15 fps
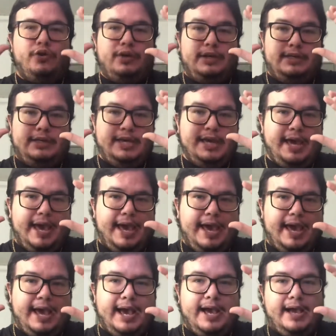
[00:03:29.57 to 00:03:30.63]
que
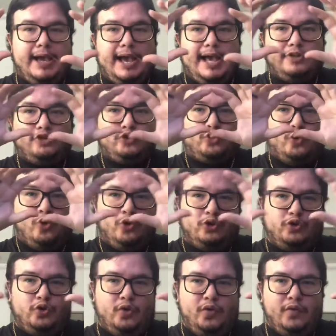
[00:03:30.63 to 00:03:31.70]
é
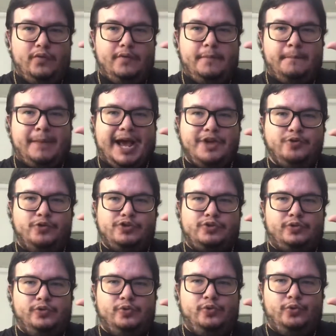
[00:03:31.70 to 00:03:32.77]
tudo
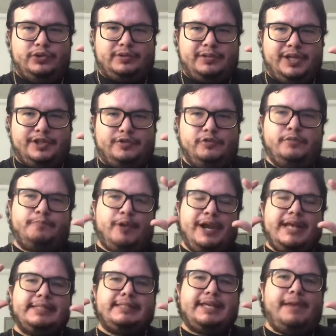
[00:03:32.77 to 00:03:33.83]
maiúsculo o título. Por
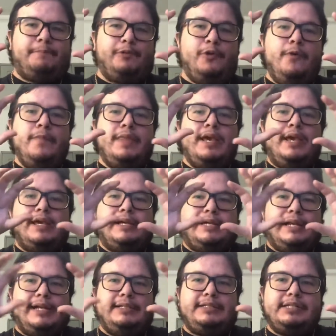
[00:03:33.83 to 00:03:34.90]
exemplo,
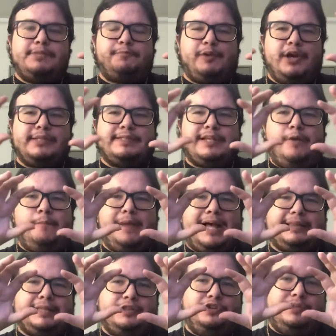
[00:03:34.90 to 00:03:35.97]
grande explosão
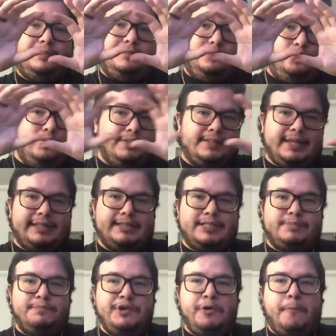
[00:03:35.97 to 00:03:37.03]
mata
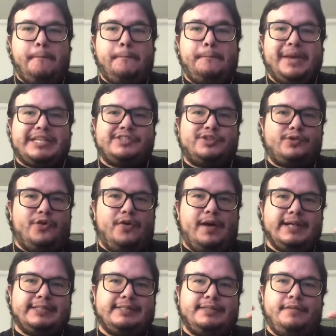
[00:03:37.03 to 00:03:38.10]
200 mil
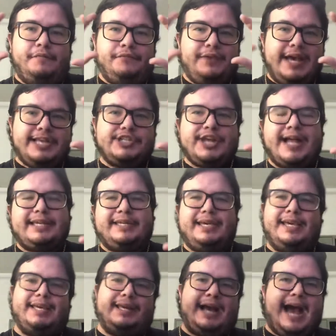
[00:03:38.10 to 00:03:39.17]
pessoas. Veja
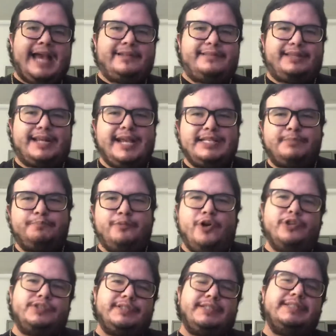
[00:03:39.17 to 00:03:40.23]
aqui, aí três
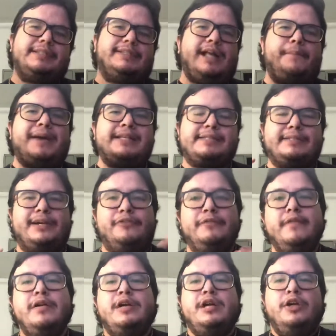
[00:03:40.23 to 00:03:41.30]
pontos de
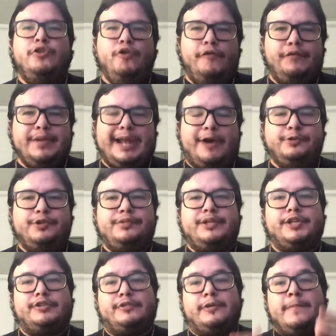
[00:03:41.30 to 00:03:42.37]
exclamação no final do
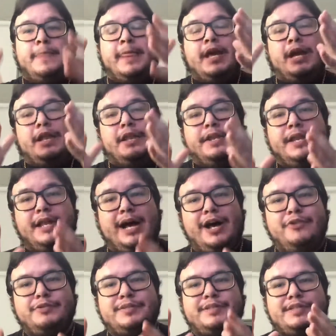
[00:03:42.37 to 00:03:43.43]
título.
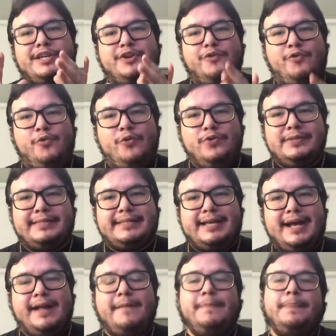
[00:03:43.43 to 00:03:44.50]
Não se
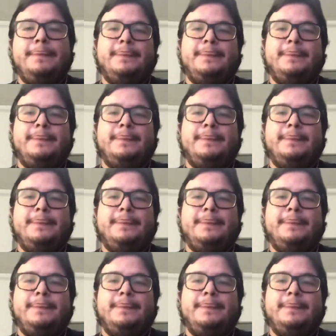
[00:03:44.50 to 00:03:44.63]
usa